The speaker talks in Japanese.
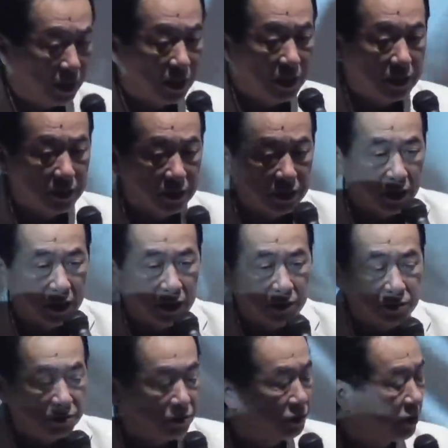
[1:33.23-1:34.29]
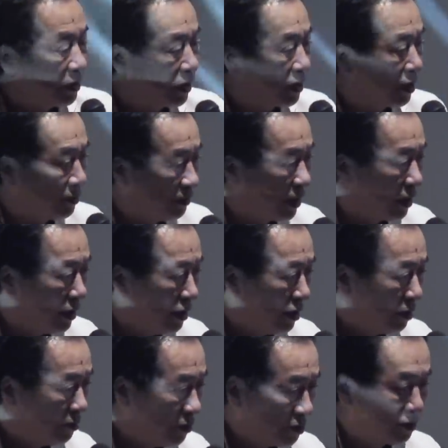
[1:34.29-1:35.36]
らないで石鹸を作ってなければ
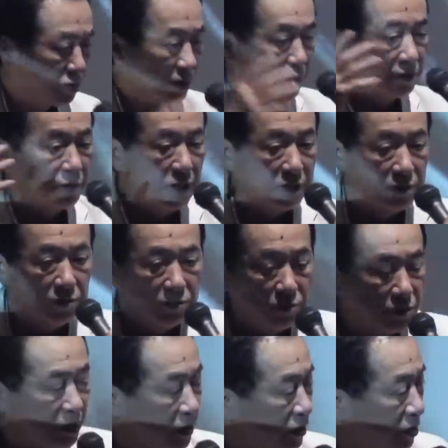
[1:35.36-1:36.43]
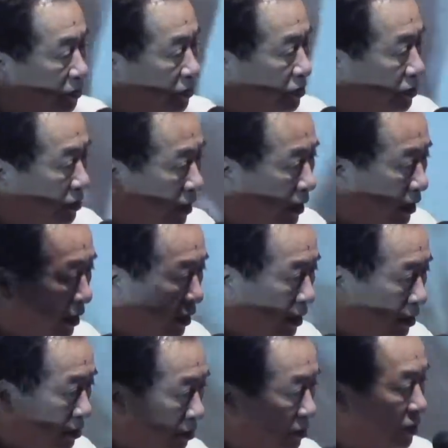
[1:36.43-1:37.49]
もっとたくさんの放射性物質が
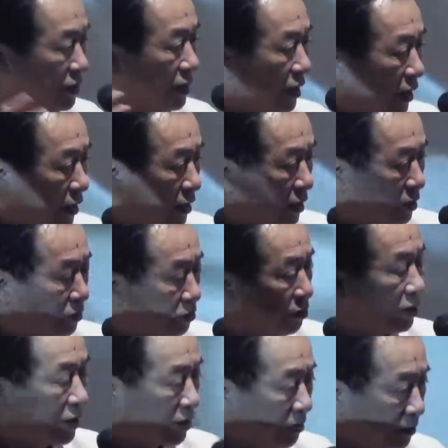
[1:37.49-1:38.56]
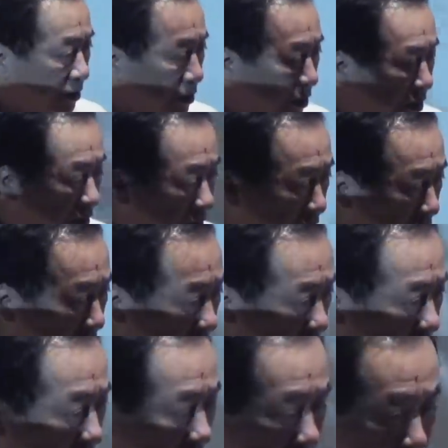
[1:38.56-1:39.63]
飛び散ったことになってます
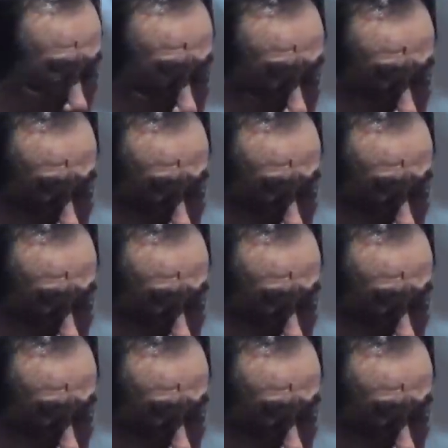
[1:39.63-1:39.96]
で私は